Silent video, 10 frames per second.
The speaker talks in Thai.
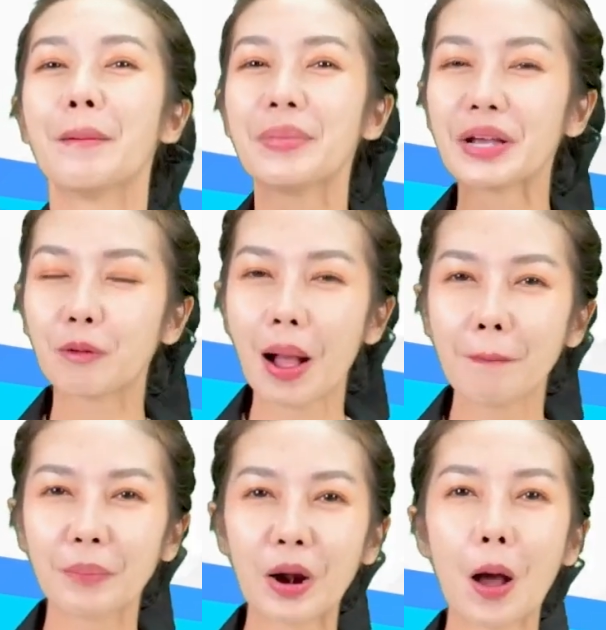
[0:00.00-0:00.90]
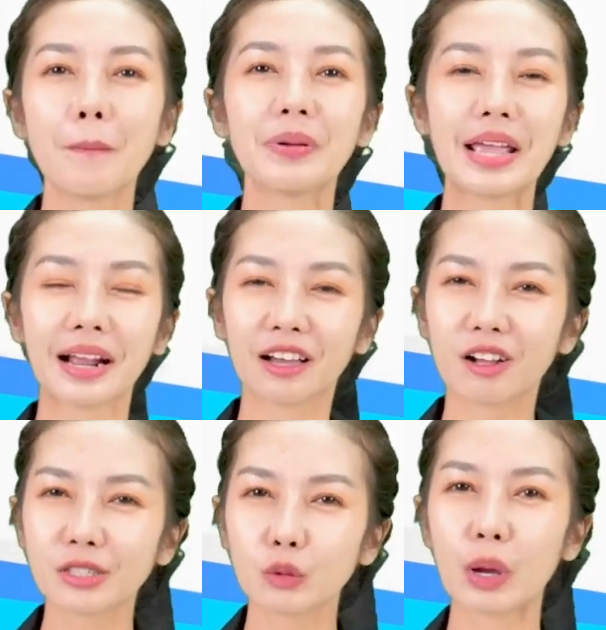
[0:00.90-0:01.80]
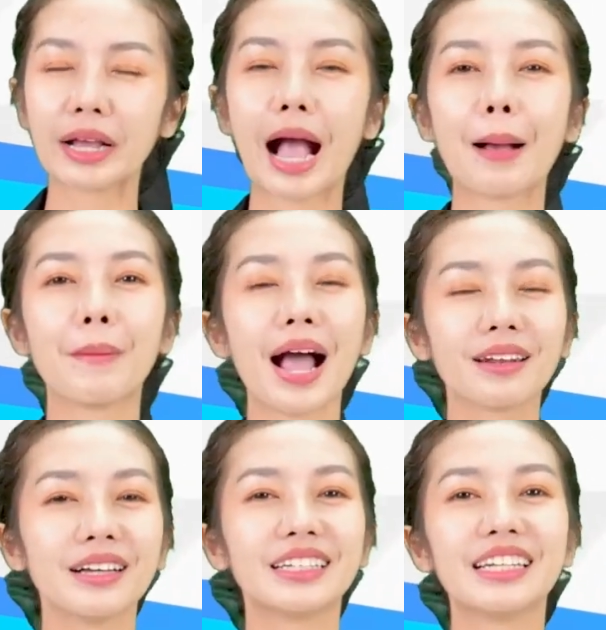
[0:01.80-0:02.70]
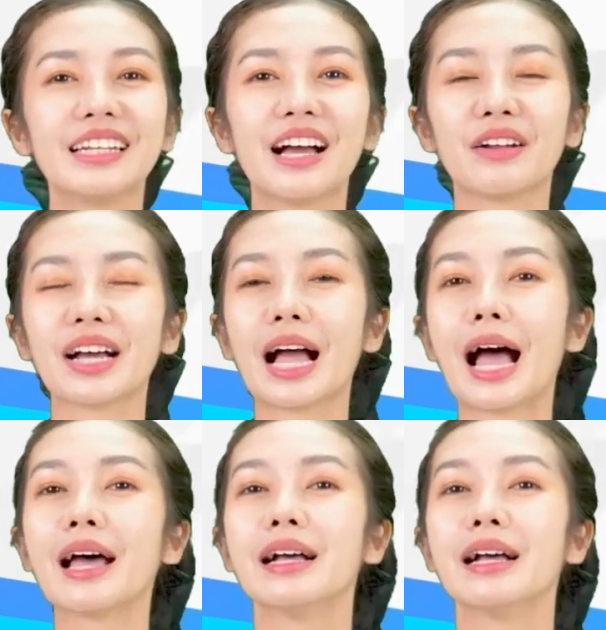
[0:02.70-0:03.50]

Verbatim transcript: มีความพร้อมเพียงแล้วก็สวยงามมากเลยทีเดียวนะคะ